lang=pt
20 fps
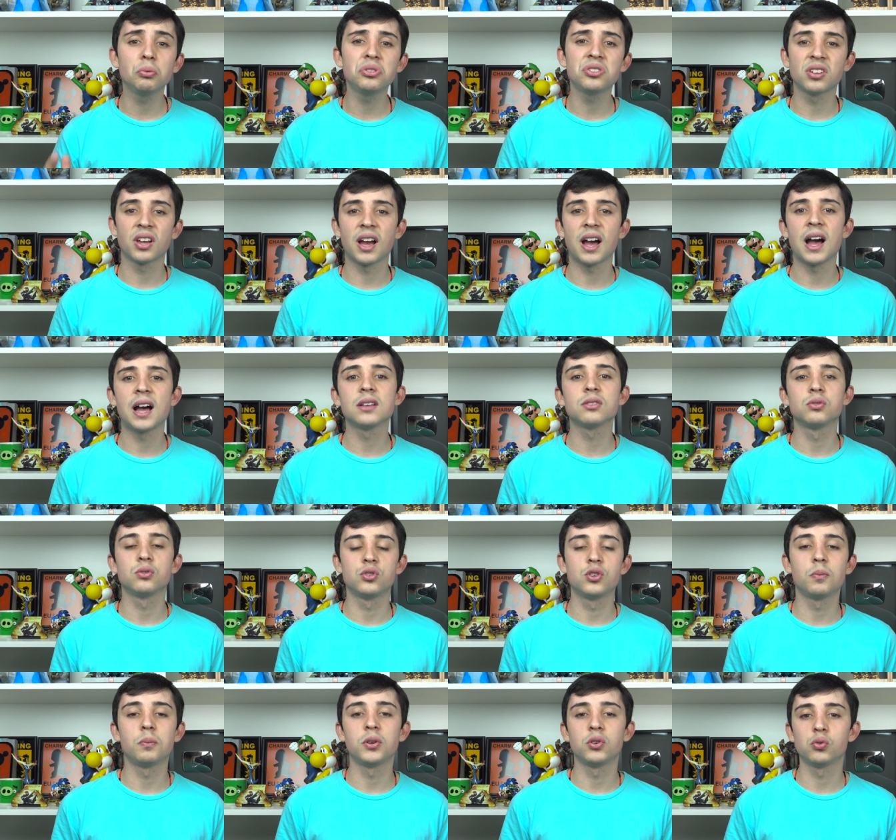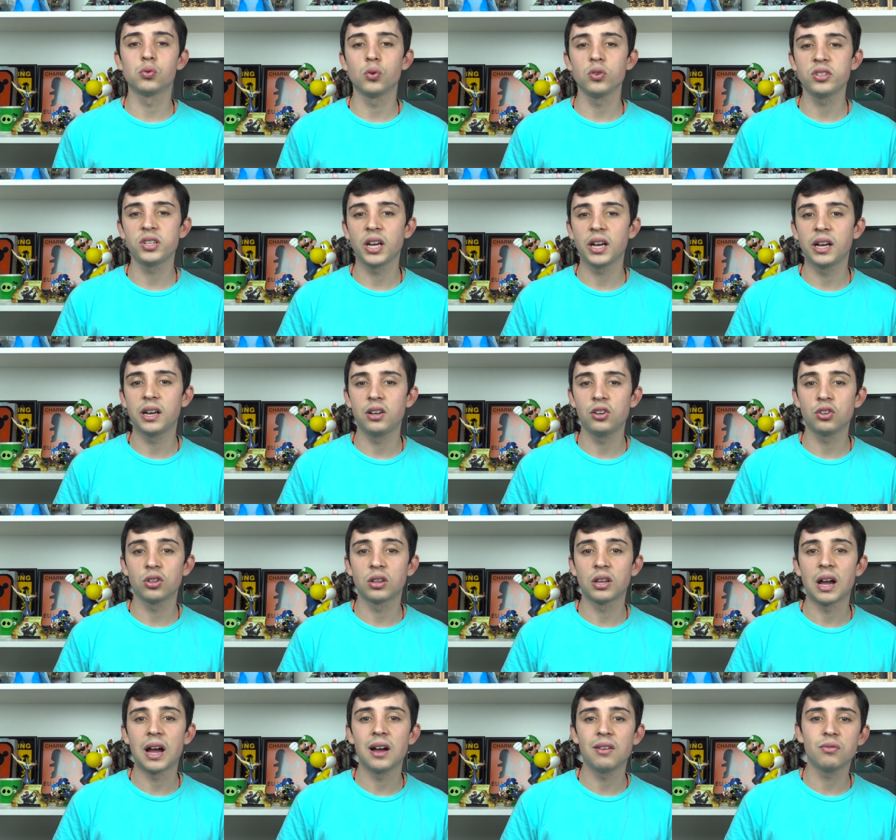os casos de pessoas que
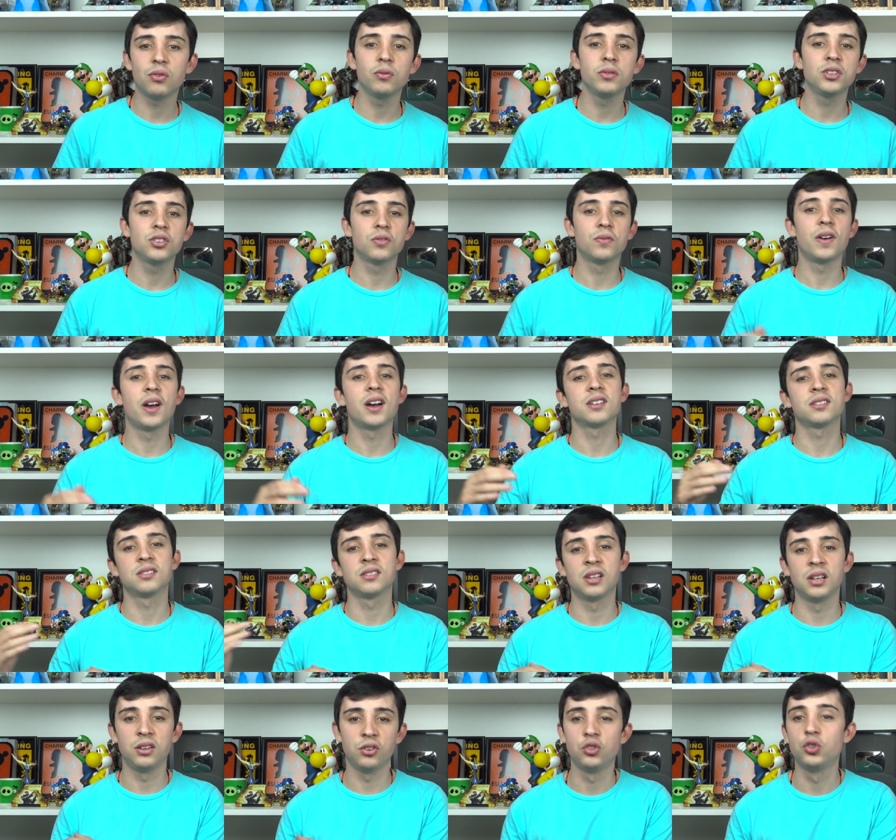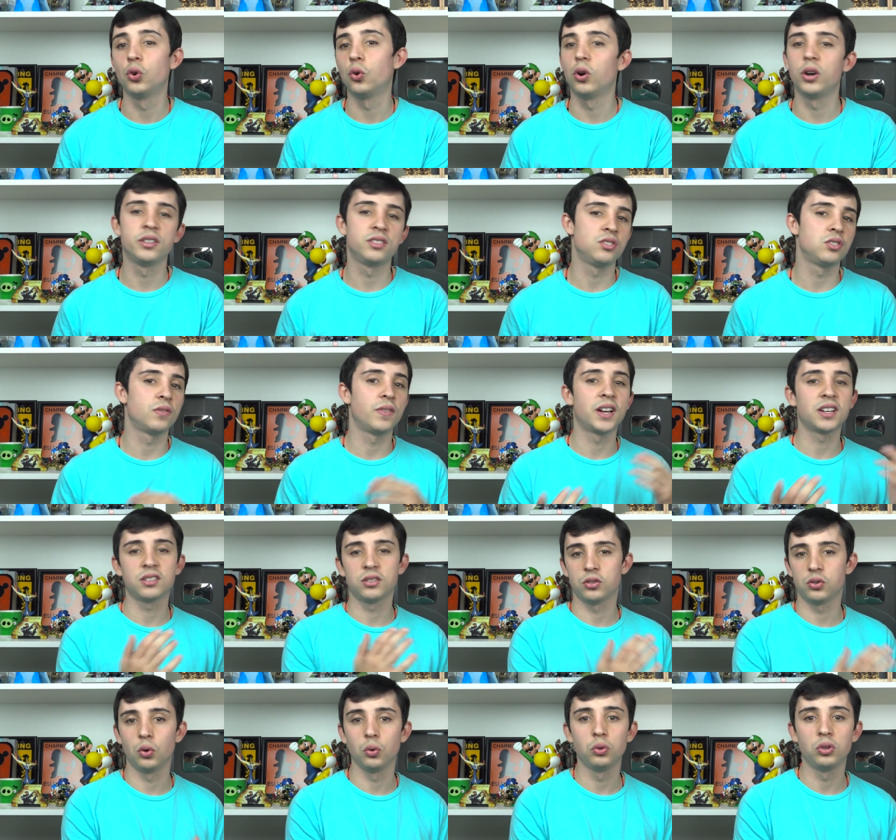acreditavam em diversas religiões, em
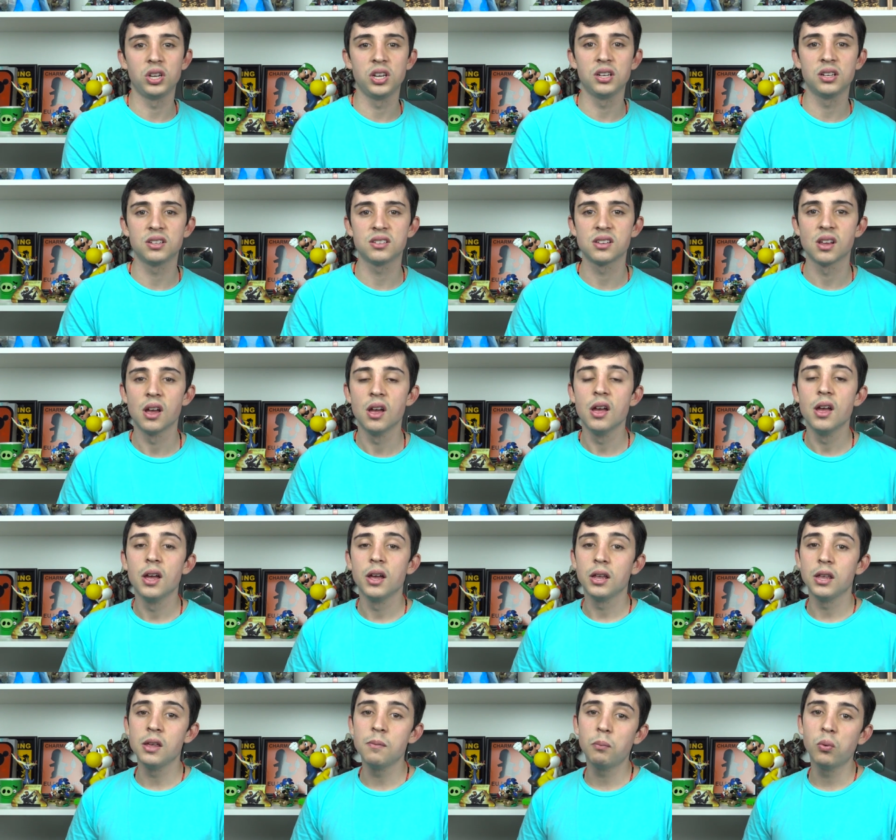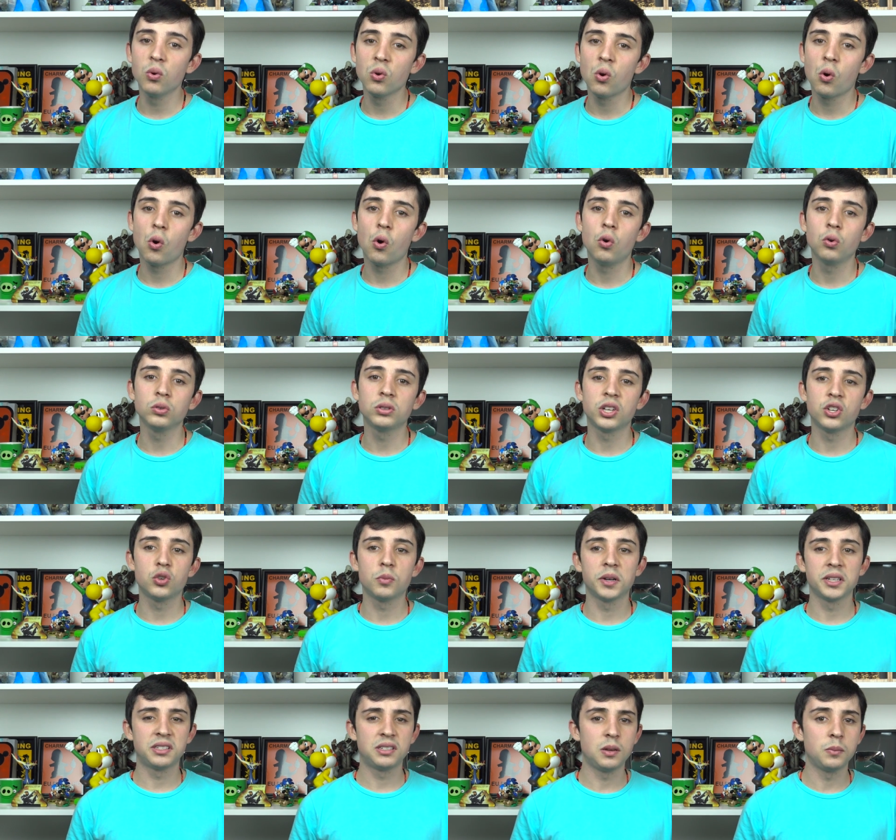diversas doutrinas, e por conta de
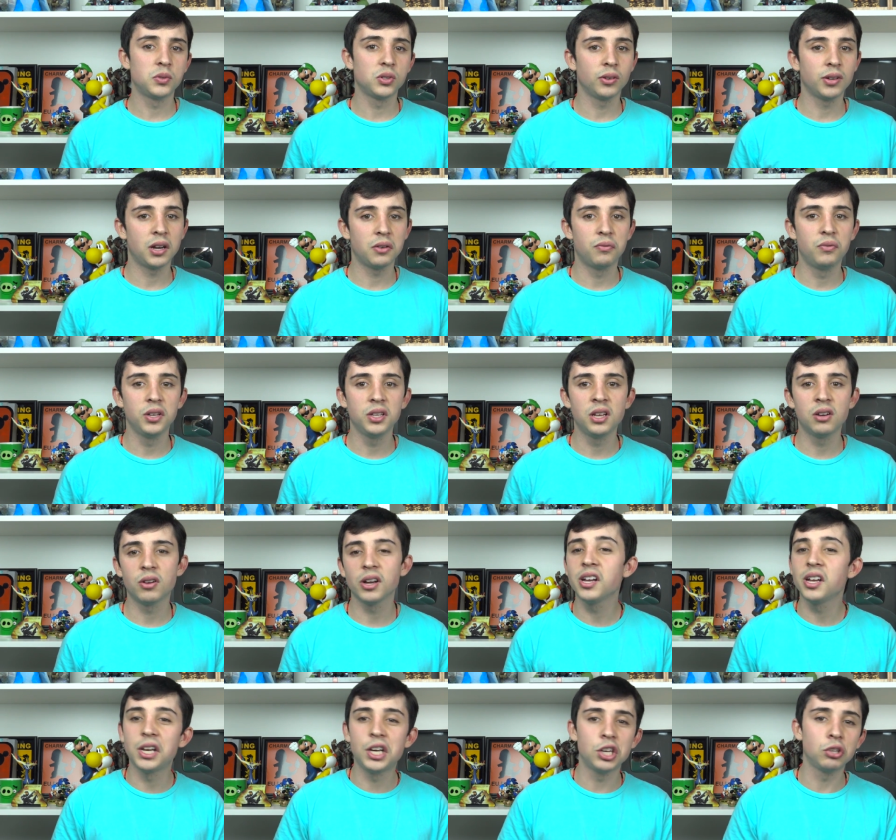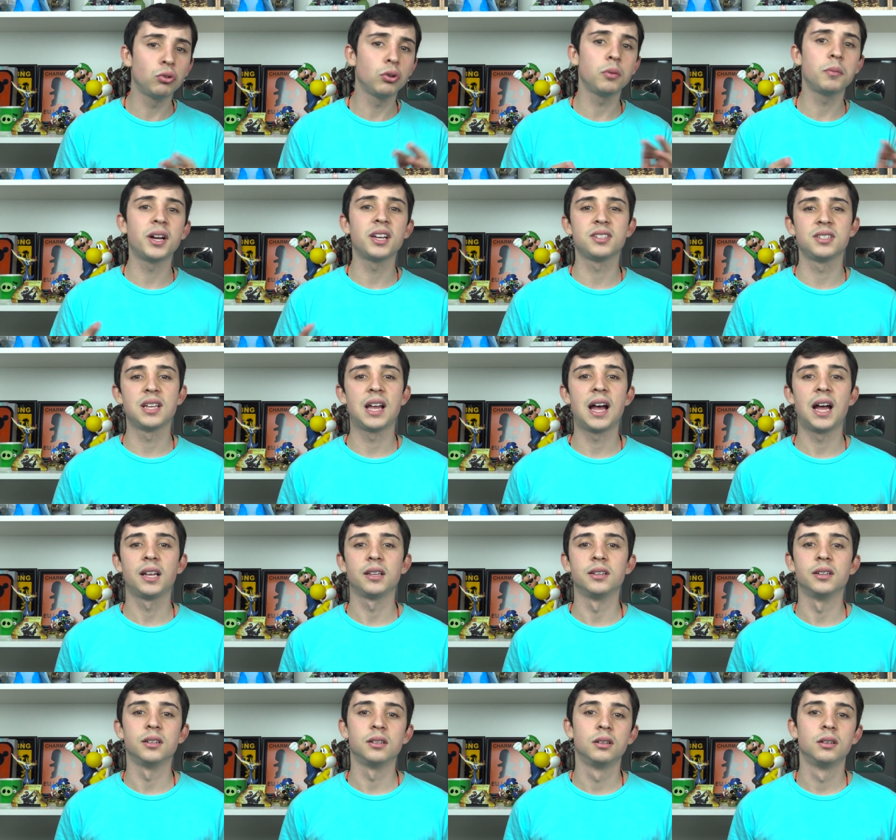uma decepção na vida não acreditam em mais
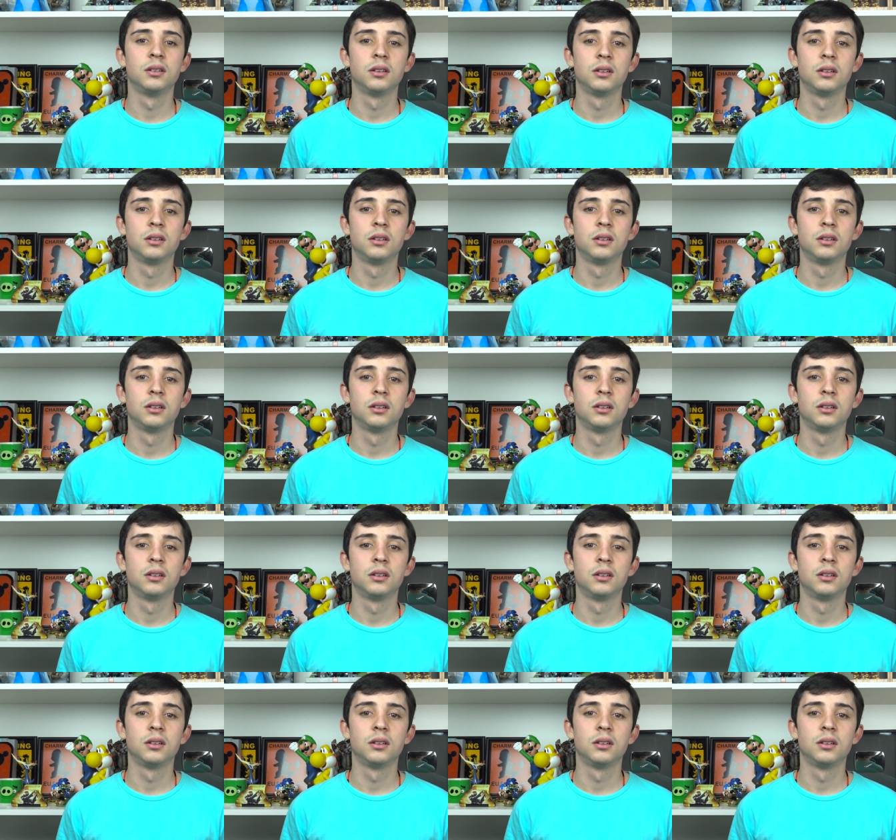nada?